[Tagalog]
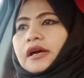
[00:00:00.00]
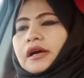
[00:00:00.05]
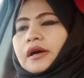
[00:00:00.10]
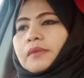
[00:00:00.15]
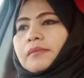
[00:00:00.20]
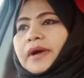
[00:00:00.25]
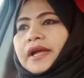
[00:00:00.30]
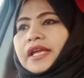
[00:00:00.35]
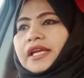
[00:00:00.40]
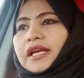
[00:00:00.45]

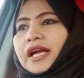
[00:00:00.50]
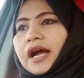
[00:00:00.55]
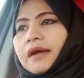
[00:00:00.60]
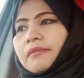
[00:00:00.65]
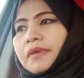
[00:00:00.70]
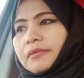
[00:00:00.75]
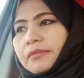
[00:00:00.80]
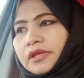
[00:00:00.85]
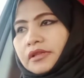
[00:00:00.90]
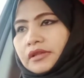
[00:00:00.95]
may
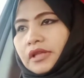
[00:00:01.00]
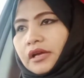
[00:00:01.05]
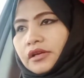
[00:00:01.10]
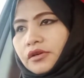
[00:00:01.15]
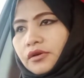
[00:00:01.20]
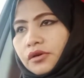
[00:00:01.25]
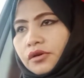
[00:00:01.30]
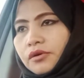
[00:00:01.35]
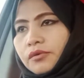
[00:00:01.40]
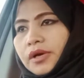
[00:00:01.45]
ikama man
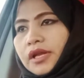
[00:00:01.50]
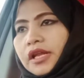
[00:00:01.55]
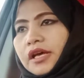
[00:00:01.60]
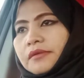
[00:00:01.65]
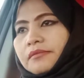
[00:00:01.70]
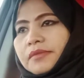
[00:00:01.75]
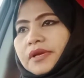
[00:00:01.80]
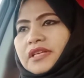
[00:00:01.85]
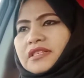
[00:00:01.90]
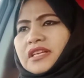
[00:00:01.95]
tayo or
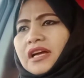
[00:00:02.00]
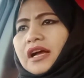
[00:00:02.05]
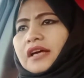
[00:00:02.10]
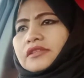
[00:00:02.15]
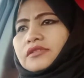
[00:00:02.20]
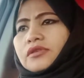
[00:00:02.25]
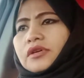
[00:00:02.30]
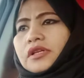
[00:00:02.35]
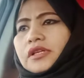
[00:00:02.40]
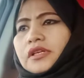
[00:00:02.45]
walang visa,
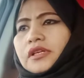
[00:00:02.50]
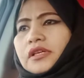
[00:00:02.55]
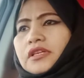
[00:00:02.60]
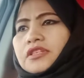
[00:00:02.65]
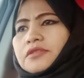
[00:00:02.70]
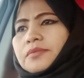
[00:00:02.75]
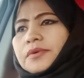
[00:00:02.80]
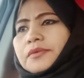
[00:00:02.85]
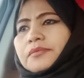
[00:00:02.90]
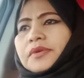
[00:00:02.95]

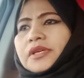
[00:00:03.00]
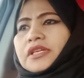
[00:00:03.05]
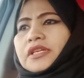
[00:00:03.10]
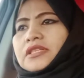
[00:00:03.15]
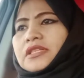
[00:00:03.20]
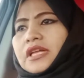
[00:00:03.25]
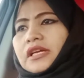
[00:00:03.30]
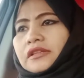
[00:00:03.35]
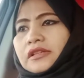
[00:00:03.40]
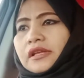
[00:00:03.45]
actually, is for me
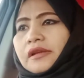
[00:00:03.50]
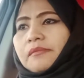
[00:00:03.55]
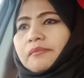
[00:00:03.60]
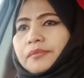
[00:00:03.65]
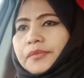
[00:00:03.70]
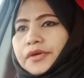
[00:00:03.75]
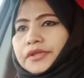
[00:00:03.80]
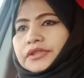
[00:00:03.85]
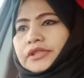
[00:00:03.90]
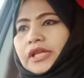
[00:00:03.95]
is not
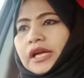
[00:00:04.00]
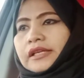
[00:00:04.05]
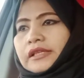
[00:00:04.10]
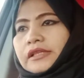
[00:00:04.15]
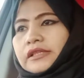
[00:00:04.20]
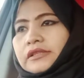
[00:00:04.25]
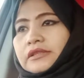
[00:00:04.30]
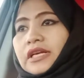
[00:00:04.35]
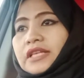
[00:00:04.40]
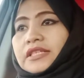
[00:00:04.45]

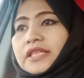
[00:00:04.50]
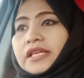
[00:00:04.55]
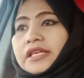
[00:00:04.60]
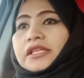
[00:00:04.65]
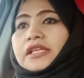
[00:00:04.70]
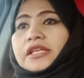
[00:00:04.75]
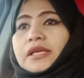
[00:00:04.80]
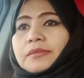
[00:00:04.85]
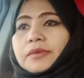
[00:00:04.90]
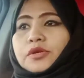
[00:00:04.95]
important. Kasi
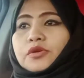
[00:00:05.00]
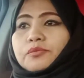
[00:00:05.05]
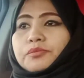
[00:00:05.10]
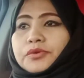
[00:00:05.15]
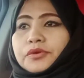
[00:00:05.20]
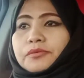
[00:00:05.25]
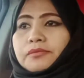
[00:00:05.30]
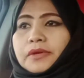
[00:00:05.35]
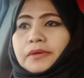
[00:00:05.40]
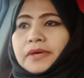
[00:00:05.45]
hindi naman yung
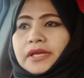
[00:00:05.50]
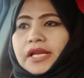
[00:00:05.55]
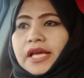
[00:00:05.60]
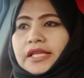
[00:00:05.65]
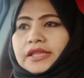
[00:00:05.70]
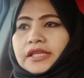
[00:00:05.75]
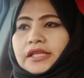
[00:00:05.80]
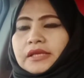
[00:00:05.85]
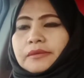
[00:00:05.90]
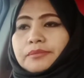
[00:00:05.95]
problema
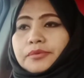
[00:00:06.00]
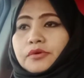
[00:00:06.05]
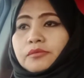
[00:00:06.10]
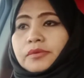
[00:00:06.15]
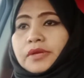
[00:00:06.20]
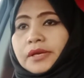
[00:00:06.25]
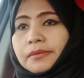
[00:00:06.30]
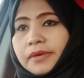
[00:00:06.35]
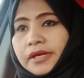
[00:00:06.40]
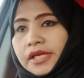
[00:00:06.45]
natin, eh,
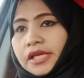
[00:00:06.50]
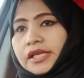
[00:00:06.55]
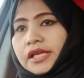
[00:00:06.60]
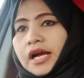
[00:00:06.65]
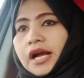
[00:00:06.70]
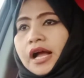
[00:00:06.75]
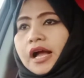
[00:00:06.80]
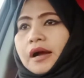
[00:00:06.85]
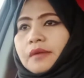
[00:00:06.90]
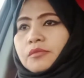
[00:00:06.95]
problema yan
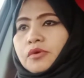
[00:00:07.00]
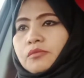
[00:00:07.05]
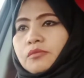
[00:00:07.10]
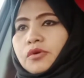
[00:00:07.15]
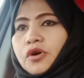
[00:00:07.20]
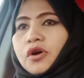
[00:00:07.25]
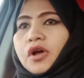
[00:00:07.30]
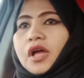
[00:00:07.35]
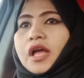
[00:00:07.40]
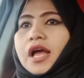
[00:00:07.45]
ng amo
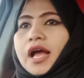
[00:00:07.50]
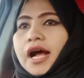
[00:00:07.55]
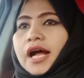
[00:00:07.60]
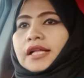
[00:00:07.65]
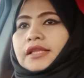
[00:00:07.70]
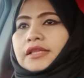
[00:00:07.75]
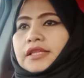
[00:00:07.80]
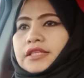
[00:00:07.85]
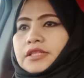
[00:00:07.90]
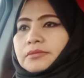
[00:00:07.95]
mo.
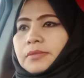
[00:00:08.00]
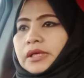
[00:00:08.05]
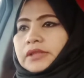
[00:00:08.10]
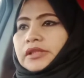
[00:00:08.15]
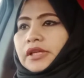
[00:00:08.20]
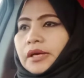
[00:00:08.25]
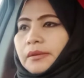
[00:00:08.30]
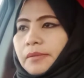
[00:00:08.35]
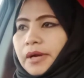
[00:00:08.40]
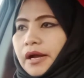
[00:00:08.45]
At least
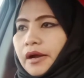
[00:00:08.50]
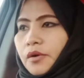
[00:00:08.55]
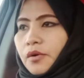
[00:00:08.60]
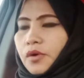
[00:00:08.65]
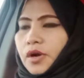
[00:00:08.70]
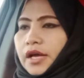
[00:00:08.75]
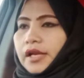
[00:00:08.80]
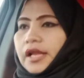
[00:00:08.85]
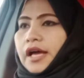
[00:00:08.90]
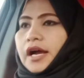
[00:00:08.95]

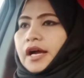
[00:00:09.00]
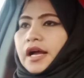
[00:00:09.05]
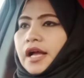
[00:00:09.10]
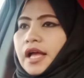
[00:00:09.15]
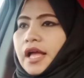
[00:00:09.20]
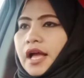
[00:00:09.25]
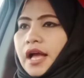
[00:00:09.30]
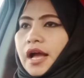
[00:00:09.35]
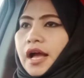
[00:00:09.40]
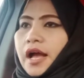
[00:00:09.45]
magtrabaho ka lang.
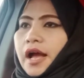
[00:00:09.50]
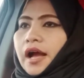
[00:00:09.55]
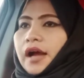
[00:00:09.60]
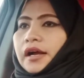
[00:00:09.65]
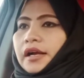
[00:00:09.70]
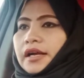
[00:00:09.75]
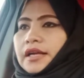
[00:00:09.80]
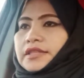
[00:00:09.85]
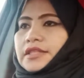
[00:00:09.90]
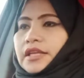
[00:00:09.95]

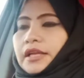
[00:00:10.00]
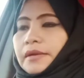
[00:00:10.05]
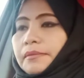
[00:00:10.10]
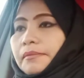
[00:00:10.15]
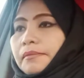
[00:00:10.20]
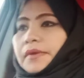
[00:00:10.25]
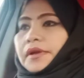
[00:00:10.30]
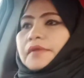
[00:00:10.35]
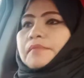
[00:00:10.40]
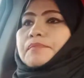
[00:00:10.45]
Kasi
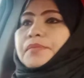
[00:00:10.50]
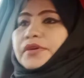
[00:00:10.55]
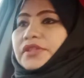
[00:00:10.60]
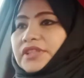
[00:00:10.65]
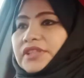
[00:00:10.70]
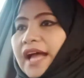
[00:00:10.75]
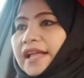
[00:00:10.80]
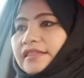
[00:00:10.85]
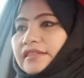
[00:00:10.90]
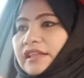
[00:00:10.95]

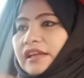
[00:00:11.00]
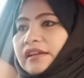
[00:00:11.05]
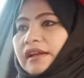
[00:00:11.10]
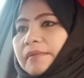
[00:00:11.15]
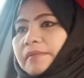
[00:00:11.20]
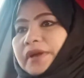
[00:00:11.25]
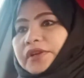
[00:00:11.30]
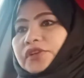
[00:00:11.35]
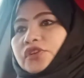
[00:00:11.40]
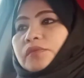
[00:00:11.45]
importante
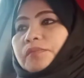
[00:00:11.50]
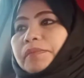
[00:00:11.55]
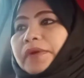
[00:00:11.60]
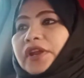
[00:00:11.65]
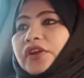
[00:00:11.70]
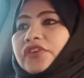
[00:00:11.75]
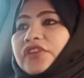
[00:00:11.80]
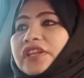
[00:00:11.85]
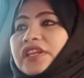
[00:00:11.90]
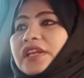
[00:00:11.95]
naman yun,
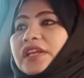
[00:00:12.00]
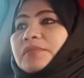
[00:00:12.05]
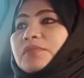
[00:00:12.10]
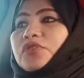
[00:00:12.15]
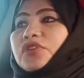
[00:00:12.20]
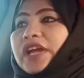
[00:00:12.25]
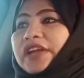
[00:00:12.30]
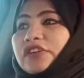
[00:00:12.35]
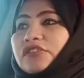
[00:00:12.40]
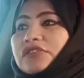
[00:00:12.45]
pero hindi mo na